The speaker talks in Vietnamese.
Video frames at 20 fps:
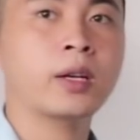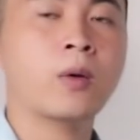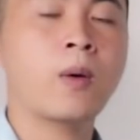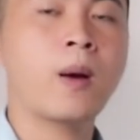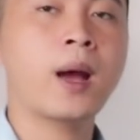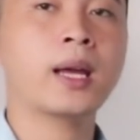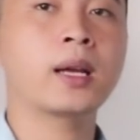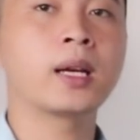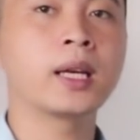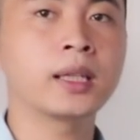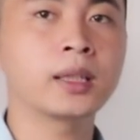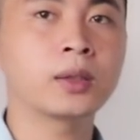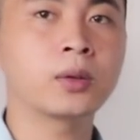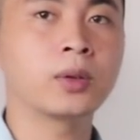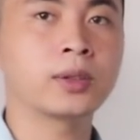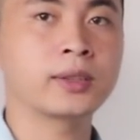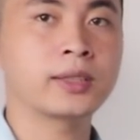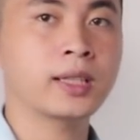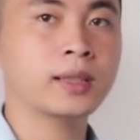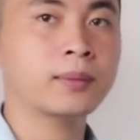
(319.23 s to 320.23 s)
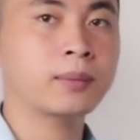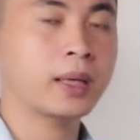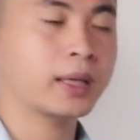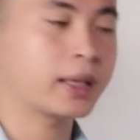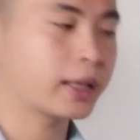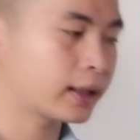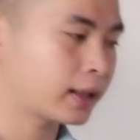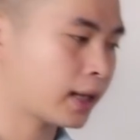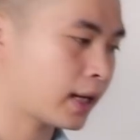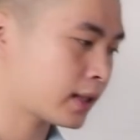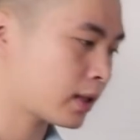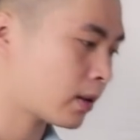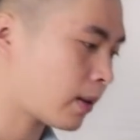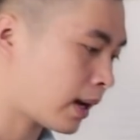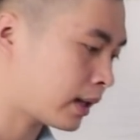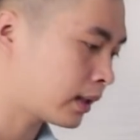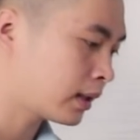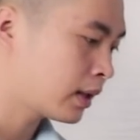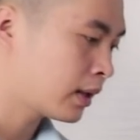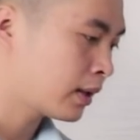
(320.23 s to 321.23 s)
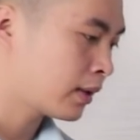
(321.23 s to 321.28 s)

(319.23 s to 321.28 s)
ngoài hình của chiếc màn hình này nhé bạn